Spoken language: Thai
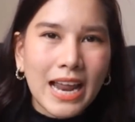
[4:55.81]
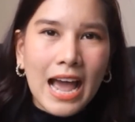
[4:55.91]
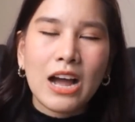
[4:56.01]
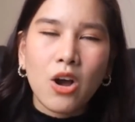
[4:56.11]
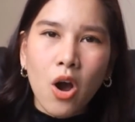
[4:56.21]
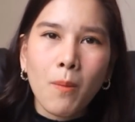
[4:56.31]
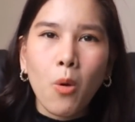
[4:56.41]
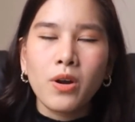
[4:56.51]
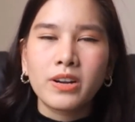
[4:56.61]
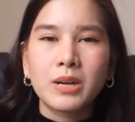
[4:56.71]
ทางข้อ
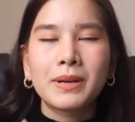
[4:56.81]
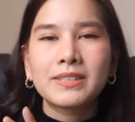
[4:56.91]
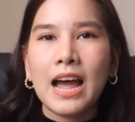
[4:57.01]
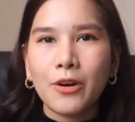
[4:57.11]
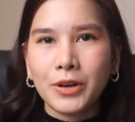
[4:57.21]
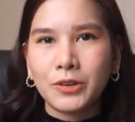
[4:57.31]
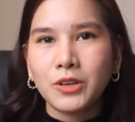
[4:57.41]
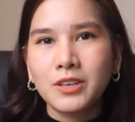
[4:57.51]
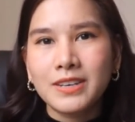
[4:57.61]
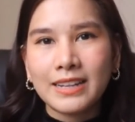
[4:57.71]
มูลหรือภาษาอังกฤษก็
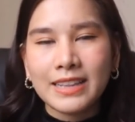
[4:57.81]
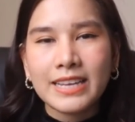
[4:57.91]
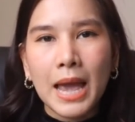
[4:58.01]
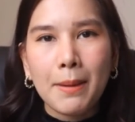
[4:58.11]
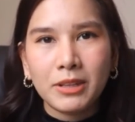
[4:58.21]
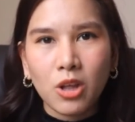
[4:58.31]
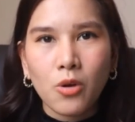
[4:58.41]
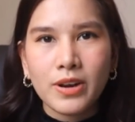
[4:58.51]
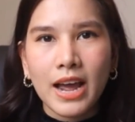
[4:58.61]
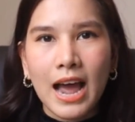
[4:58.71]
คือ data capital
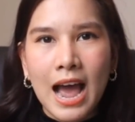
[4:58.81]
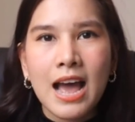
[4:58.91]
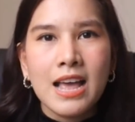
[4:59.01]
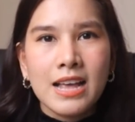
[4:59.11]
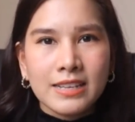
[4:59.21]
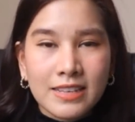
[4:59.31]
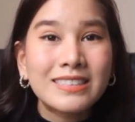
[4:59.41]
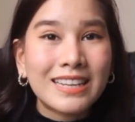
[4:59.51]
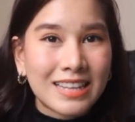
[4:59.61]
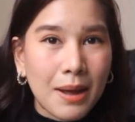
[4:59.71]
นะคะ ซึ่ง
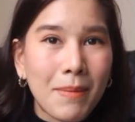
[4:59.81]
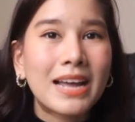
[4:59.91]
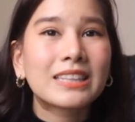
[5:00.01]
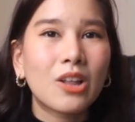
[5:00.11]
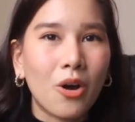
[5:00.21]
จะสามารถต่อ